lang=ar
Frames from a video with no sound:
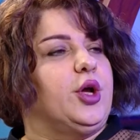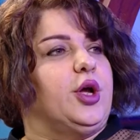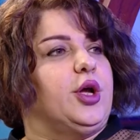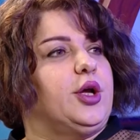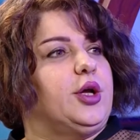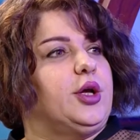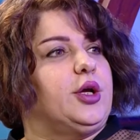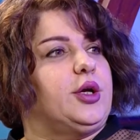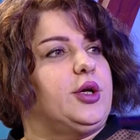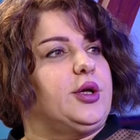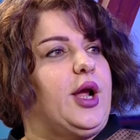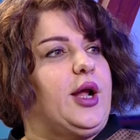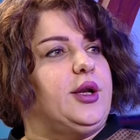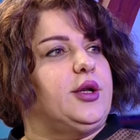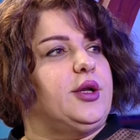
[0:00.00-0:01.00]
آه،
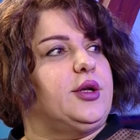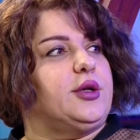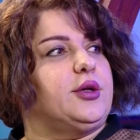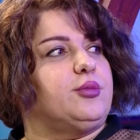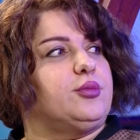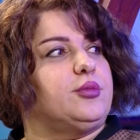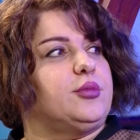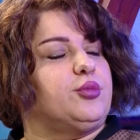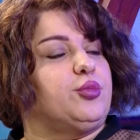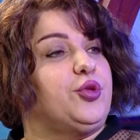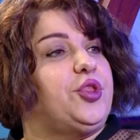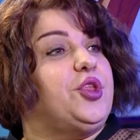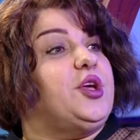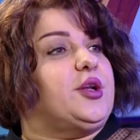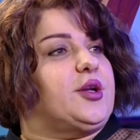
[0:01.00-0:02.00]
يعني
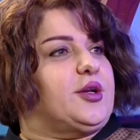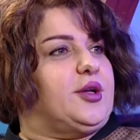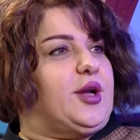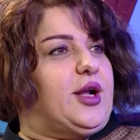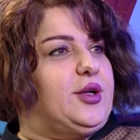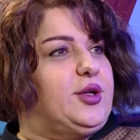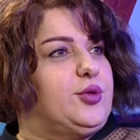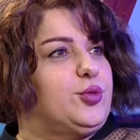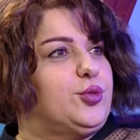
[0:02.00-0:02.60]
مثير يعني